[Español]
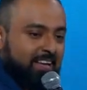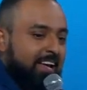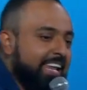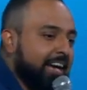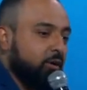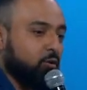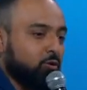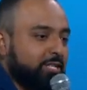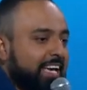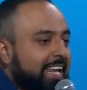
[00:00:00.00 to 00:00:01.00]
La
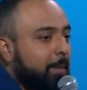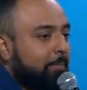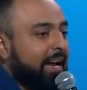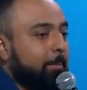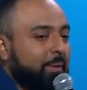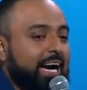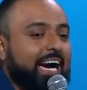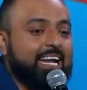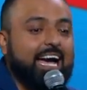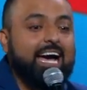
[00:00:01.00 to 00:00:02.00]
cruz era para
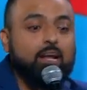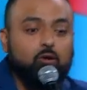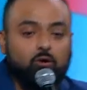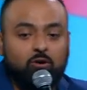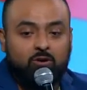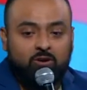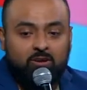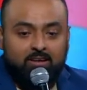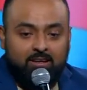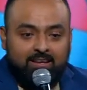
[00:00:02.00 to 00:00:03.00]
pagar algo
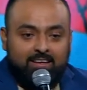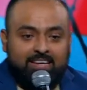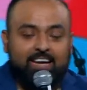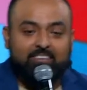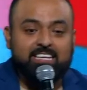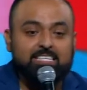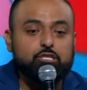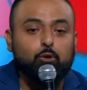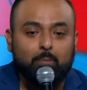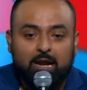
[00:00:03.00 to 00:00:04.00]
que habías
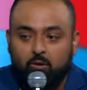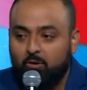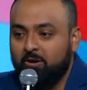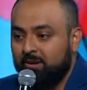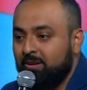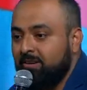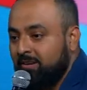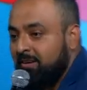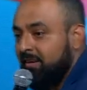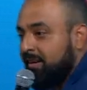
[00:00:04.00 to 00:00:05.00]
hecho malo.
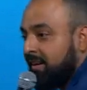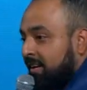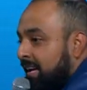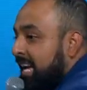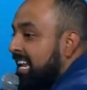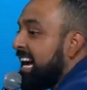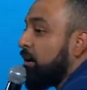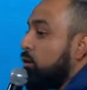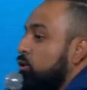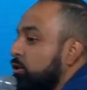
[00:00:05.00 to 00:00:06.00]
La
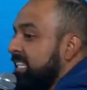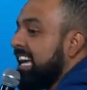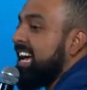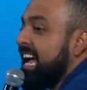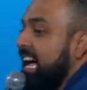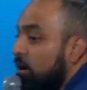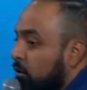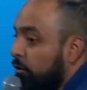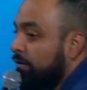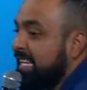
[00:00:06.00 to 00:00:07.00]
cruz era
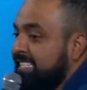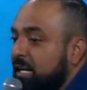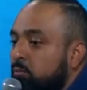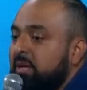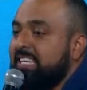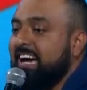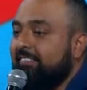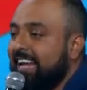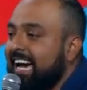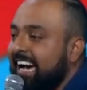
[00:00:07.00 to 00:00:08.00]
algo donde se
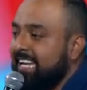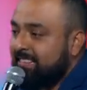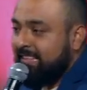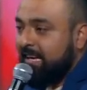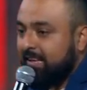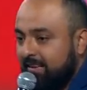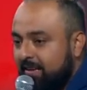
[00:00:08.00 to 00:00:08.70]
humillaba a la gente